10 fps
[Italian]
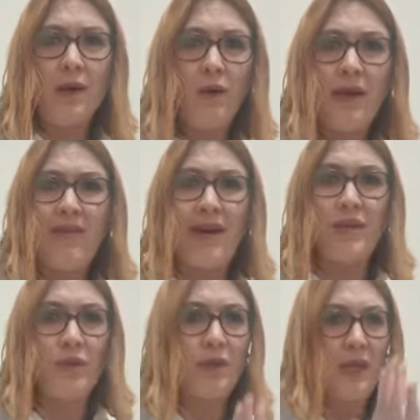Ora
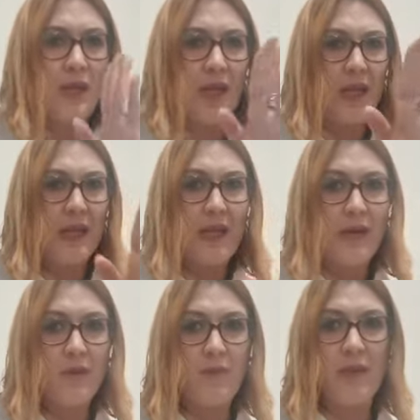vado diritta
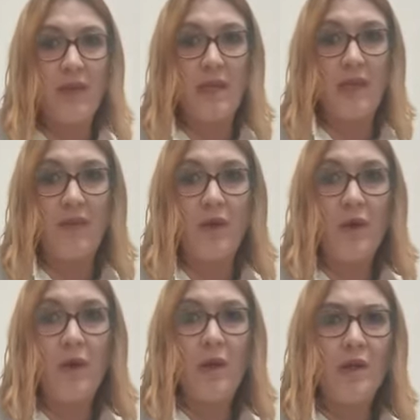
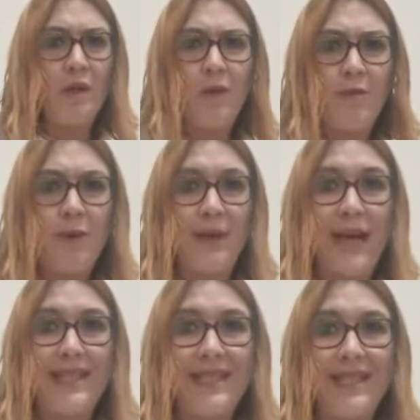all'obiettivo, non
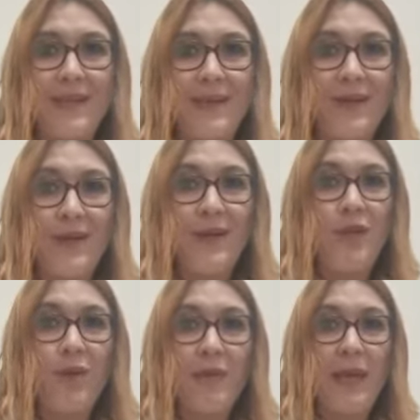procrastino,
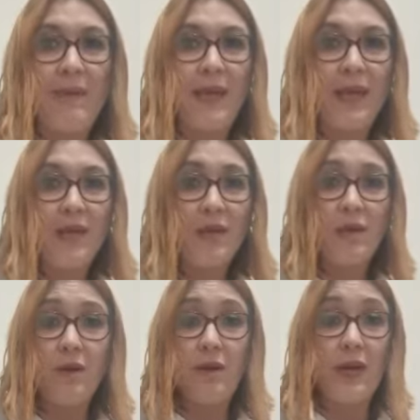non mi
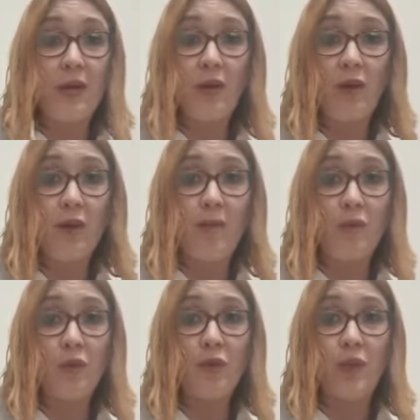lamento e non
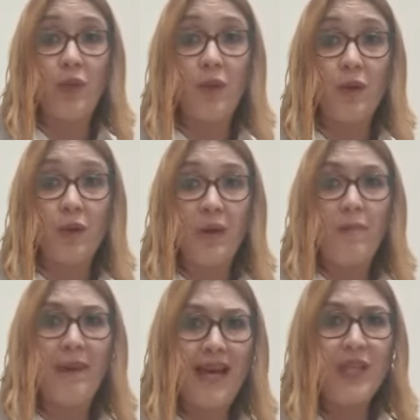rimugino,
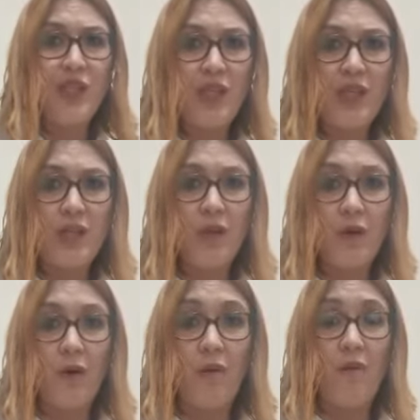ma
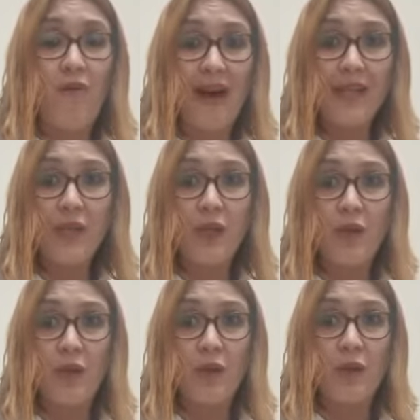agisco,
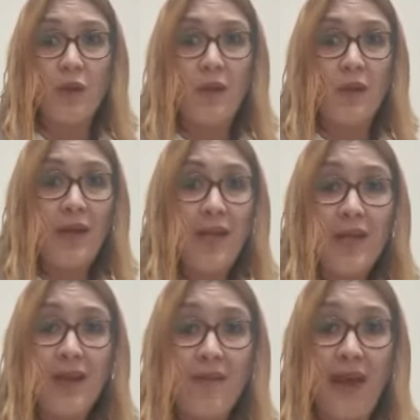faccio,
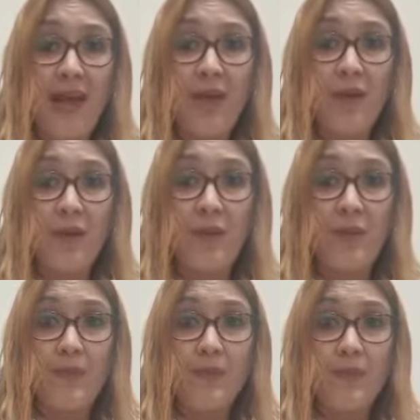
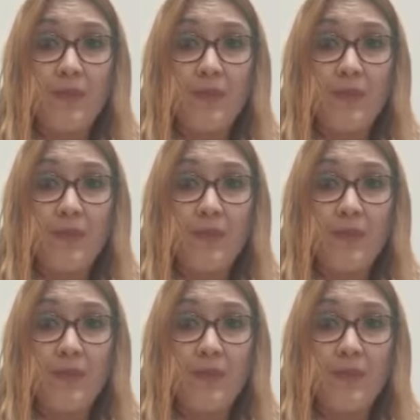intervengo.